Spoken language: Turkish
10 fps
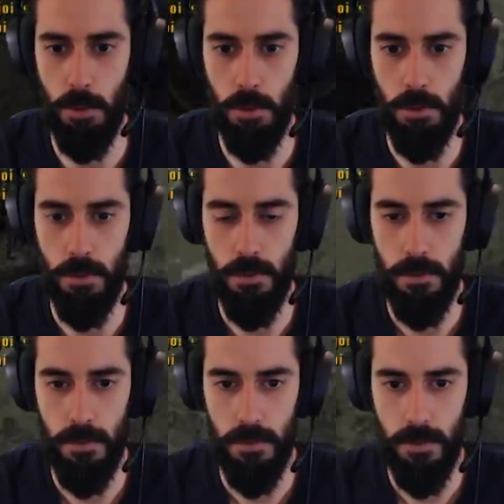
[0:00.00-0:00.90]
bulun.
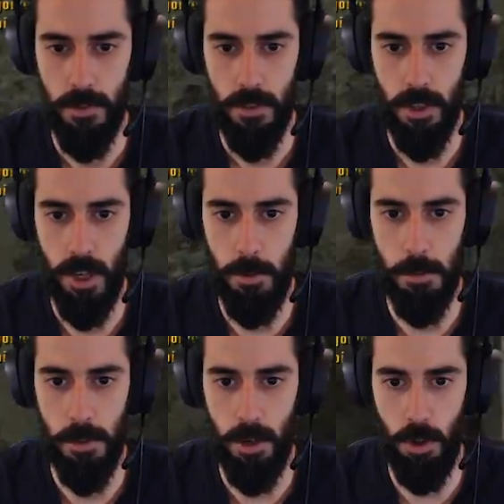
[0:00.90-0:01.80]

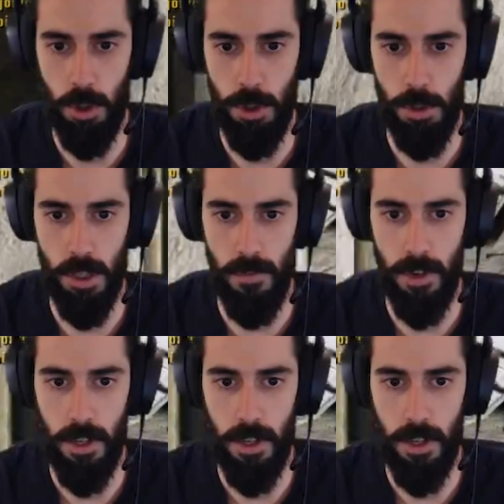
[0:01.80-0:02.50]
Abicim sen koşuyorsun ama.